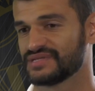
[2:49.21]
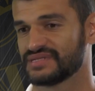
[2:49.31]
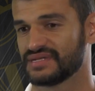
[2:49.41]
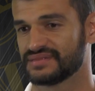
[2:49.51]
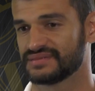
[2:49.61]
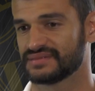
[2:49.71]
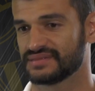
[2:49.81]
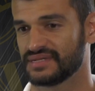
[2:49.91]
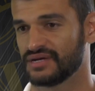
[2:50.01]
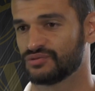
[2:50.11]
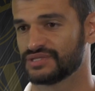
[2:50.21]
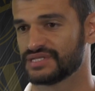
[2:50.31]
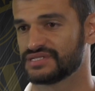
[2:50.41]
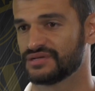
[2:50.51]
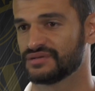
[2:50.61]
Pois é, é,
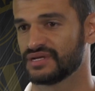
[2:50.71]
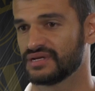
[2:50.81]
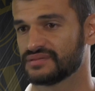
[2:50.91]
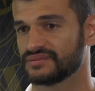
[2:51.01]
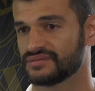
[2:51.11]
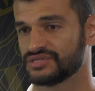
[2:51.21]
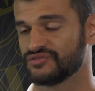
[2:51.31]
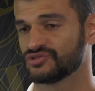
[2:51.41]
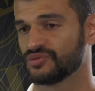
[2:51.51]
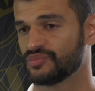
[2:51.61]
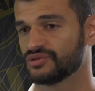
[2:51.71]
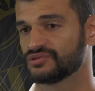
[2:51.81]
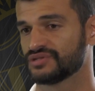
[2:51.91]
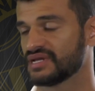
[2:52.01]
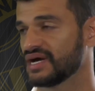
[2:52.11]
aconteceu, né? Tive essa
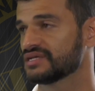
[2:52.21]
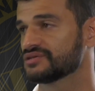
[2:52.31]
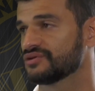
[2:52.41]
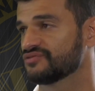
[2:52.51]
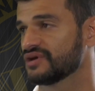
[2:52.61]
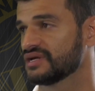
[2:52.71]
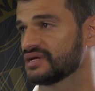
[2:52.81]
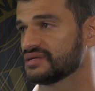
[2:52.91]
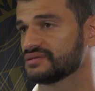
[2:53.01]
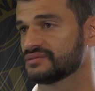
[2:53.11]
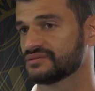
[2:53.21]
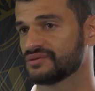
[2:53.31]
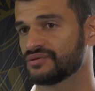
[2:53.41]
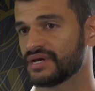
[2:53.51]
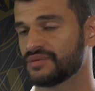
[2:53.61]
oportunidade, igual eu falei,
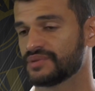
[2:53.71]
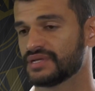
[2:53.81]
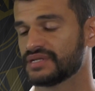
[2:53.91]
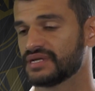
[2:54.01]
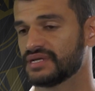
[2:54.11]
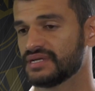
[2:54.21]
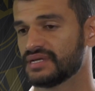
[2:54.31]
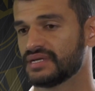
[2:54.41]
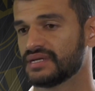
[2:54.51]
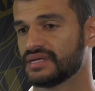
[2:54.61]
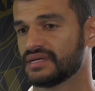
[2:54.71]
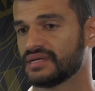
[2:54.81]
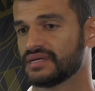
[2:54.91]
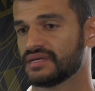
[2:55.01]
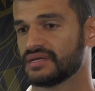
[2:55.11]
não quero perder.
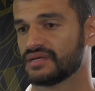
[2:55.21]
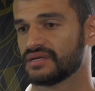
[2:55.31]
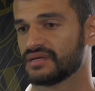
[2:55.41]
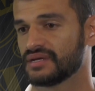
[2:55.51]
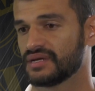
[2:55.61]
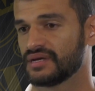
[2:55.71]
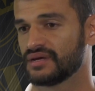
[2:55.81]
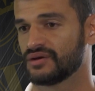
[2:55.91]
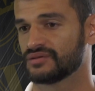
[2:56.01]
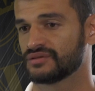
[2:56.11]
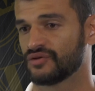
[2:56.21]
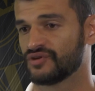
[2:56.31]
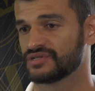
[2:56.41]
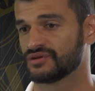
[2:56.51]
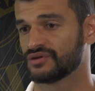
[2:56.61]
É,
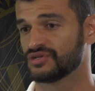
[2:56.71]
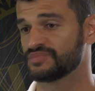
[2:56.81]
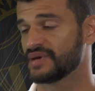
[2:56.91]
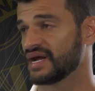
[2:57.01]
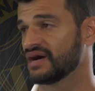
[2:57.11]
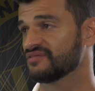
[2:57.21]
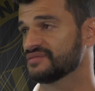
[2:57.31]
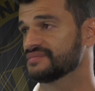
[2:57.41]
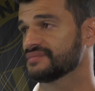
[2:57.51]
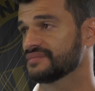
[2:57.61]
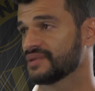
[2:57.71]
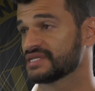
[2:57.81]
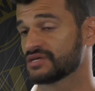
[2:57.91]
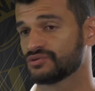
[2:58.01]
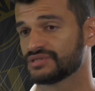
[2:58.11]
talvez eu não esperava,
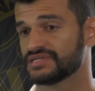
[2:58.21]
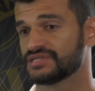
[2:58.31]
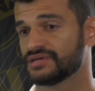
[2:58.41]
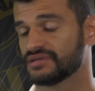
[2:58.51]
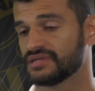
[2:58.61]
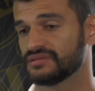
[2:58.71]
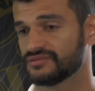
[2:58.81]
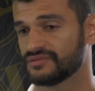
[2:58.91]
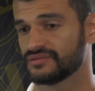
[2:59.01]
mas aconteceu, né?